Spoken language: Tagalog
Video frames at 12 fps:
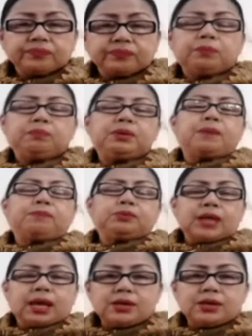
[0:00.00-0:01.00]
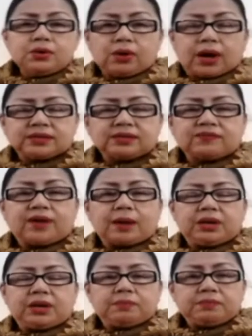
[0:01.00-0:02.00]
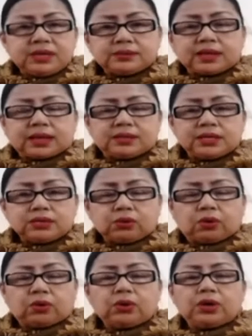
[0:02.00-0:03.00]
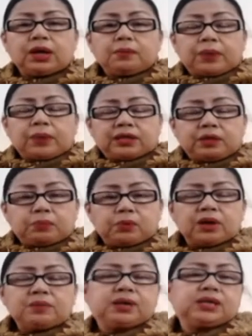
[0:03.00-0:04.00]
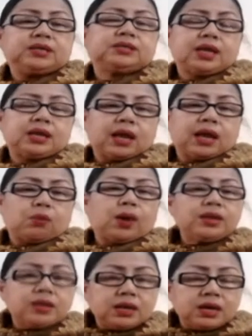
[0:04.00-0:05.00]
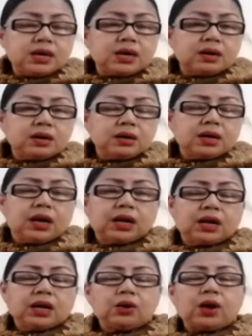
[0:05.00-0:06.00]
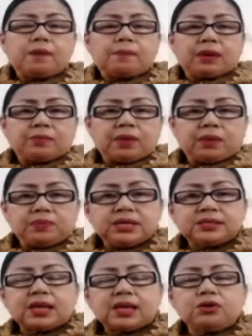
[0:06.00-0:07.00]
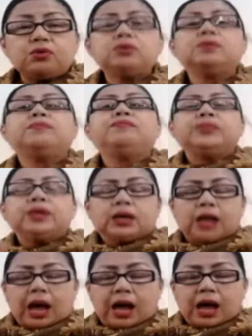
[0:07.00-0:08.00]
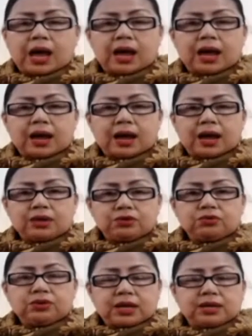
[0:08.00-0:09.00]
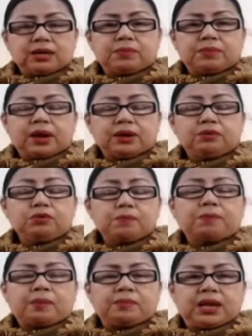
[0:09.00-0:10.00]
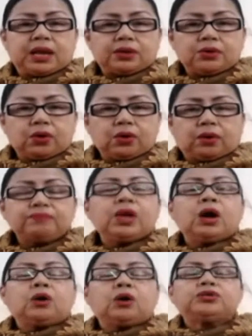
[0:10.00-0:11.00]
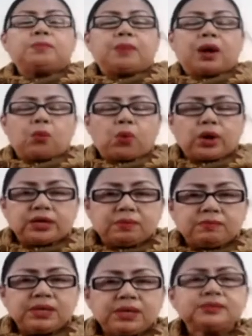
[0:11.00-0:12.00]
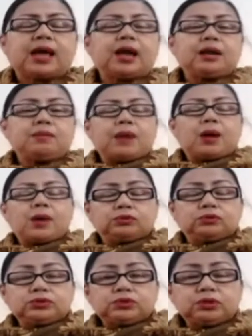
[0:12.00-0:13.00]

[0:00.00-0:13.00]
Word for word: pinapunta kayo as a family visa dito, pwede po kayo mag-stay ng one year, hanggang habang may visa yung uh, yung, nag yung, yung pamilya nyo. O sa mga working visa, halimbawa gusto,